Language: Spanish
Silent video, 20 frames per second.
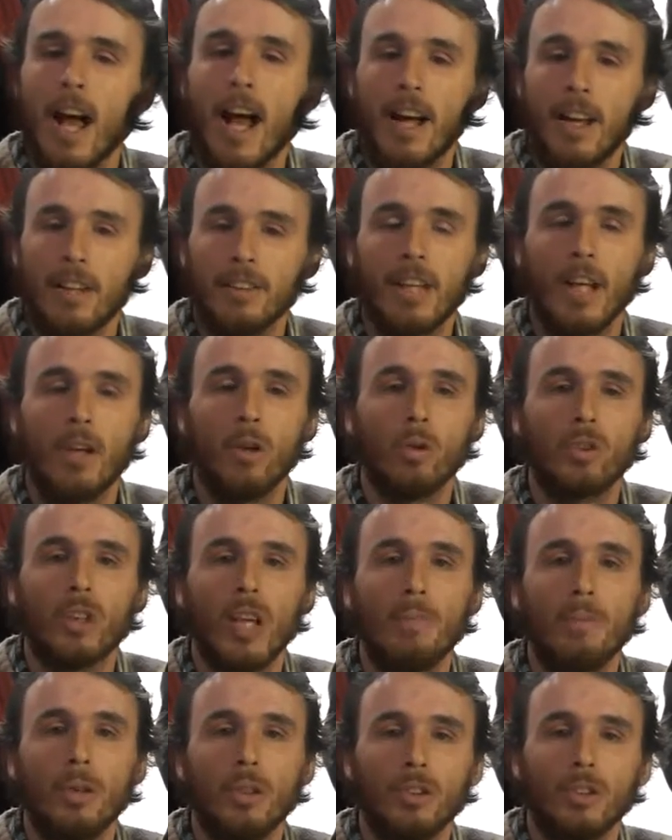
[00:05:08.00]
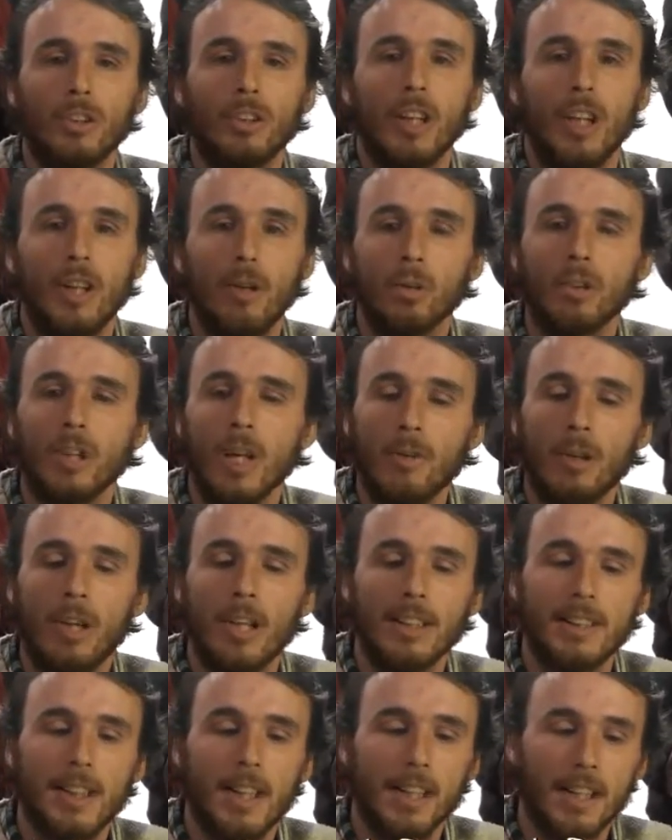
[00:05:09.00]
ah, denunciamos,
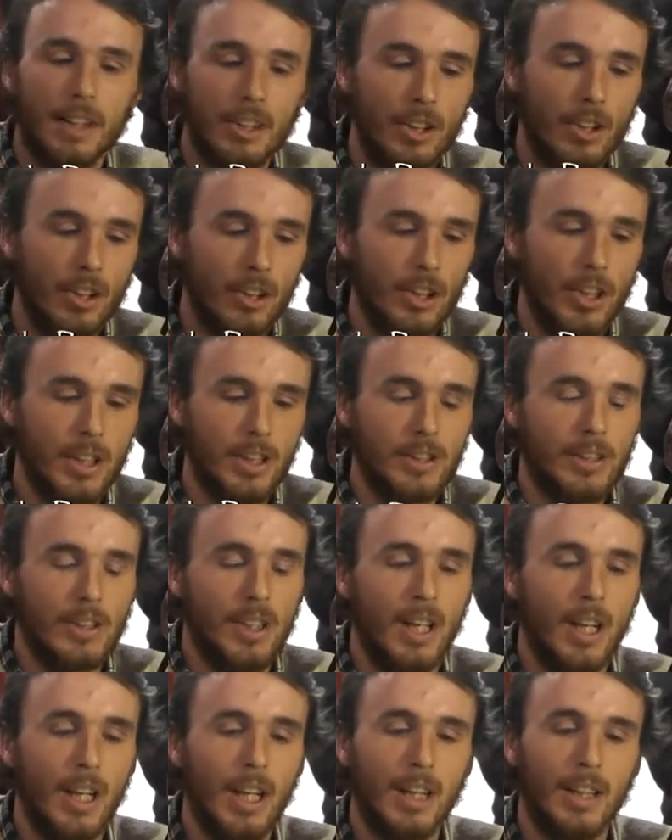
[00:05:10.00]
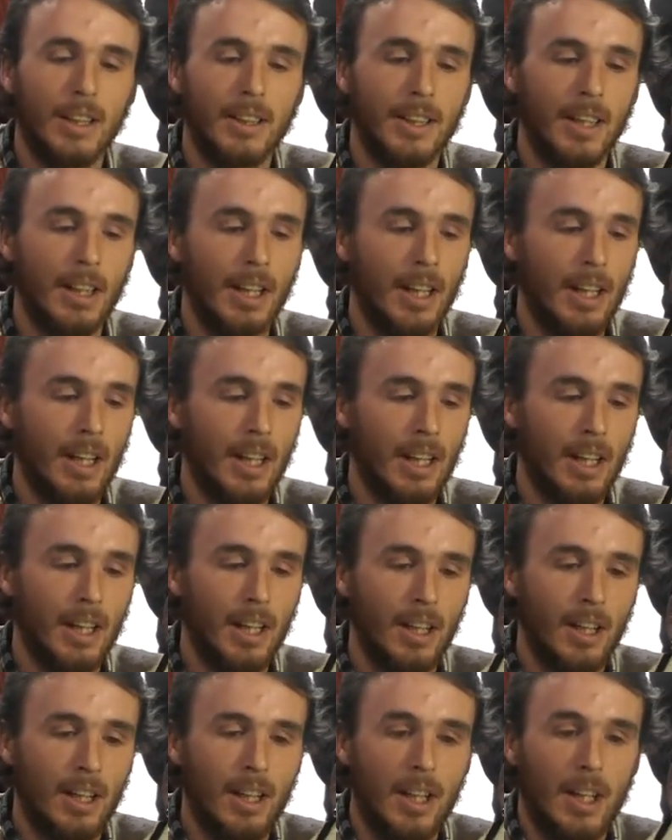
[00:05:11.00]
las agresiones,
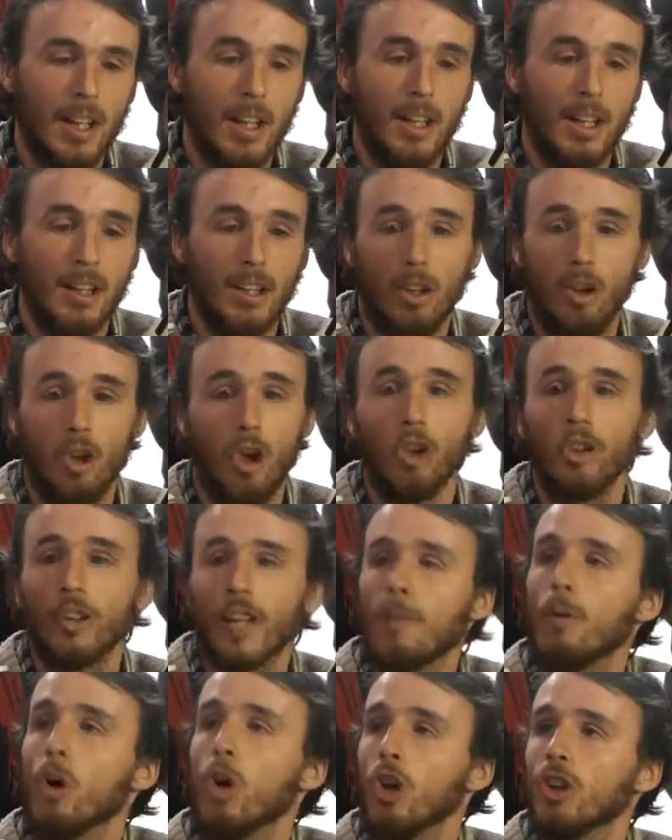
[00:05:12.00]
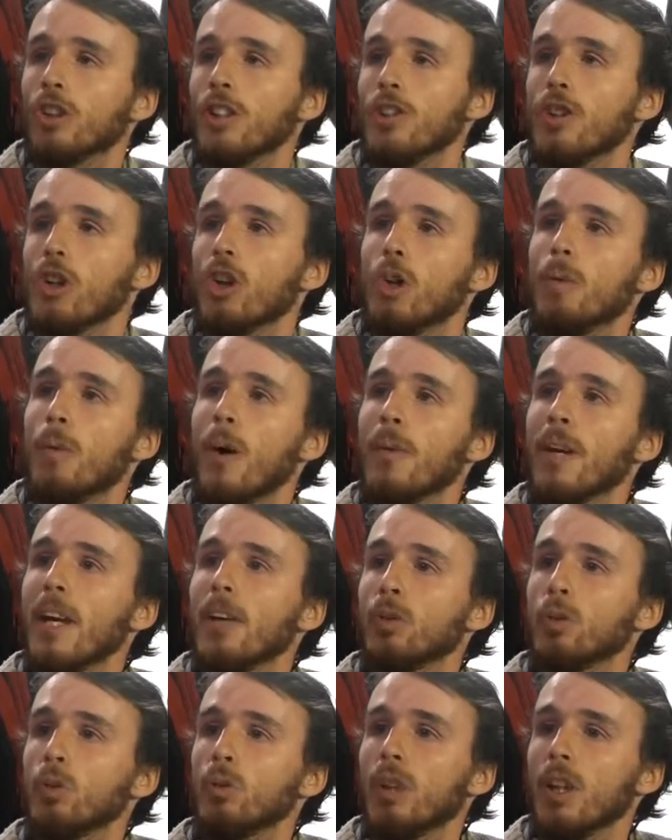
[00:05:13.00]
este, contamos los hechos, como
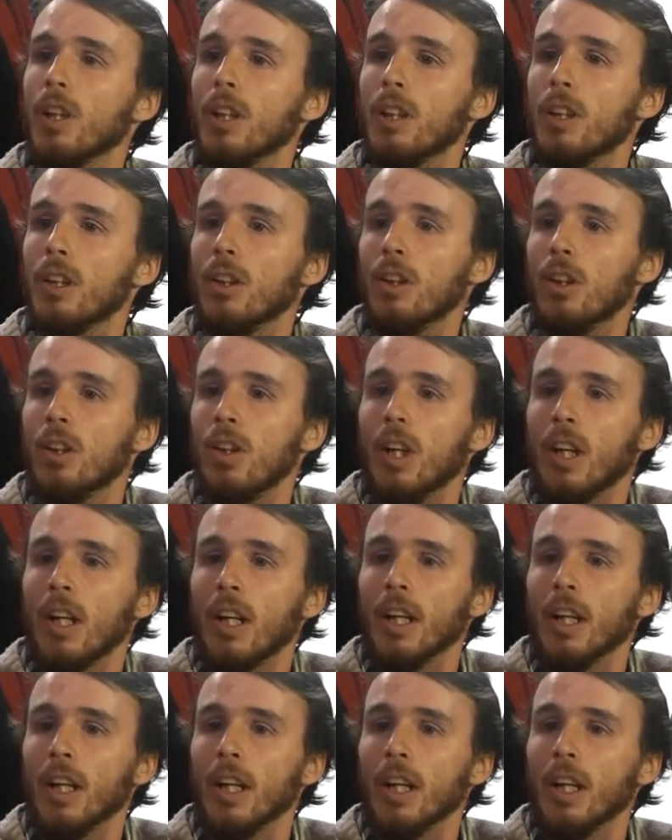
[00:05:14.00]
habían sucedido,